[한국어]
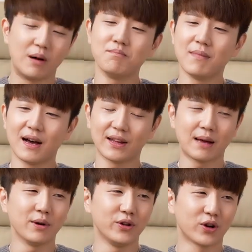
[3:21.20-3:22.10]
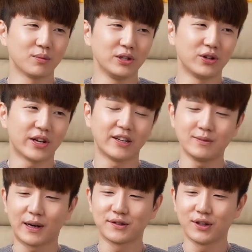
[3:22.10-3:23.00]
웬만하면 여러분 이렇게
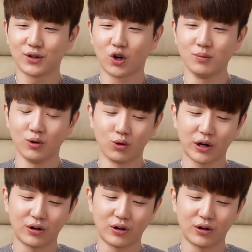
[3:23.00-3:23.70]
하지 마세요 너무 오래